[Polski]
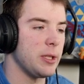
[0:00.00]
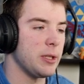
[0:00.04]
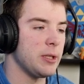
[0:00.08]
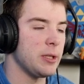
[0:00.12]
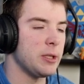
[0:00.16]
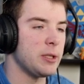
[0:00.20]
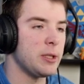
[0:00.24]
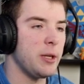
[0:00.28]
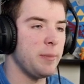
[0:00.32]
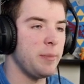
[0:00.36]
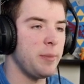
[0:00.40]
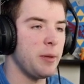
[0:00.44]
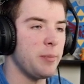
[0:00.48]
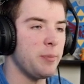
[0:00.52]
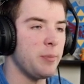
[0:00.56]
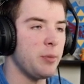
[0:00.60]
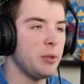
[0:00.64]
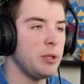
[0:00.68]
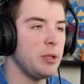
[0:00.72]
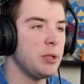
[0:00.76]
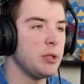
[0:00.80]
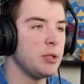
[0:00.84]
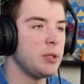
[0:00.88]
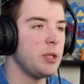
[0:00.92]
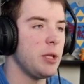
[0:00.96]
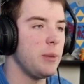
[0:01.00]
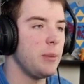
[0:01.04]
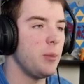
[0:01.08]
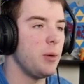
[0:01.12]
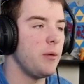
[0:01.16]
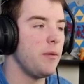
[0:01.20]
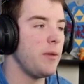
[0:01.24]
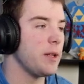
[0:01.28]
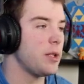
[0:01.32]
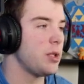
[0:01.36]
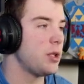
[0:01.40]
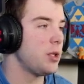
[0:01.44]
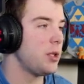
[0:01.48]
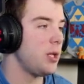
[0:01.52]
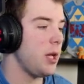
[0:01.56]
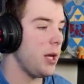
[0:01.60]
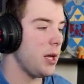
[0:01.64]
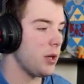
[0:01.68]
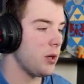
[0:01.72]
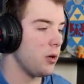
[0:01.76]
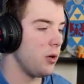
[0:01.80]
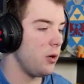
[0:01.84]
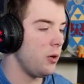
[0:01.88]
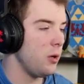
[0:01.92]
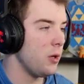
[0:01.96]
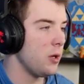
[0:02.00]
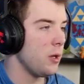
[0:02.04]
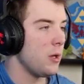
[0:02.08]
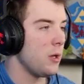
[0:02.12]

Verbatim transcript: ten snajper powinien zdejmować tego,